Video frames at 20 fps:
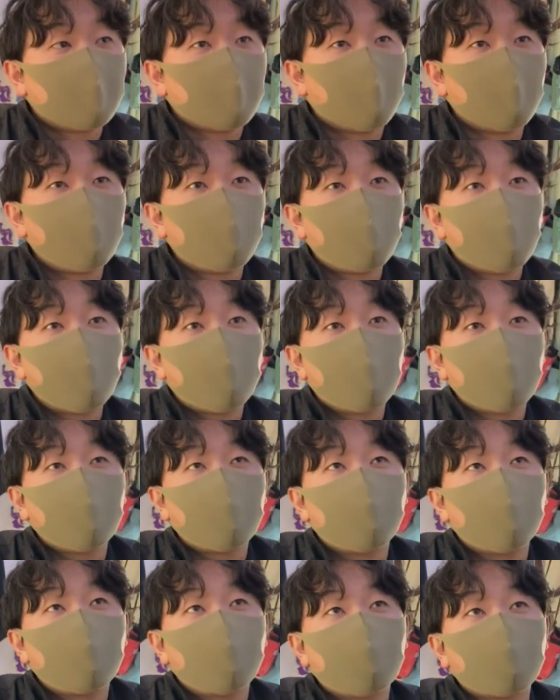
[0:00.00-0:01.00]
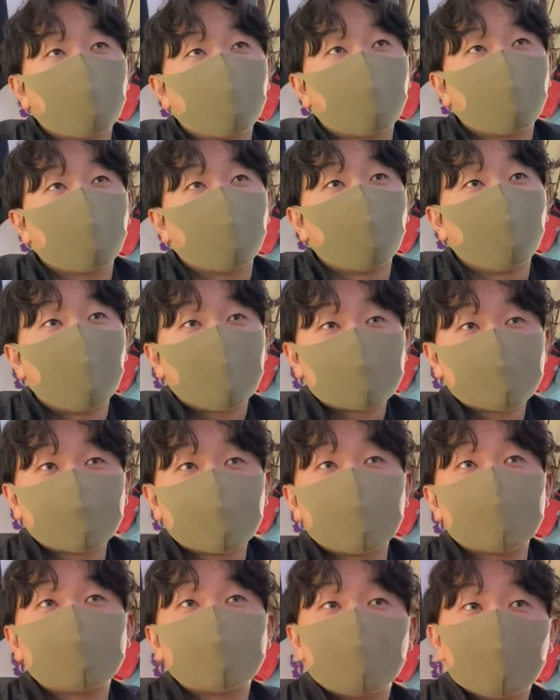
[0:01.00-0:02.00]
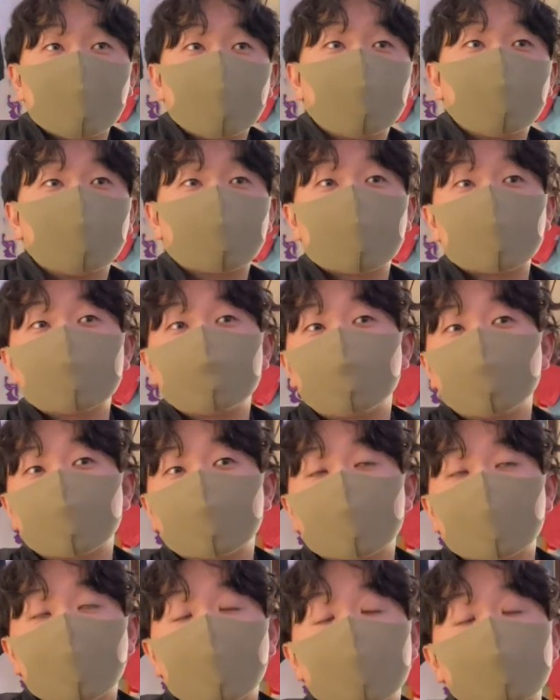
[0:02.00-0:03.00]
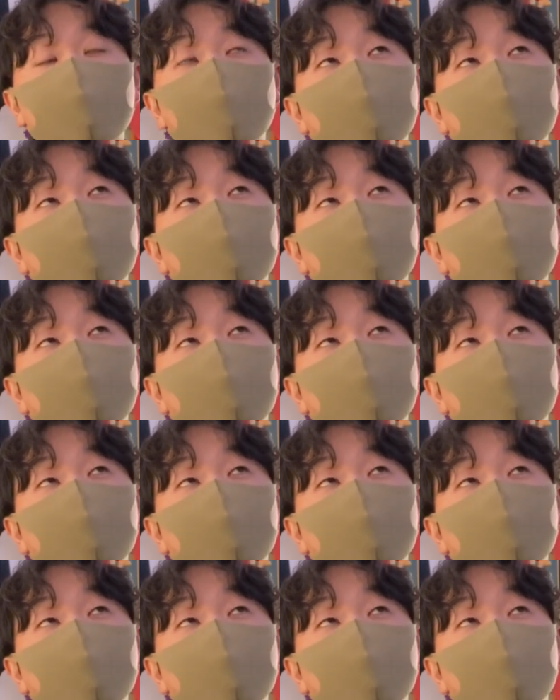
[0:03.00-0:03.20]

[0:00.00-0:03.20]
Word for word: 思わずですね、私もしっかりそ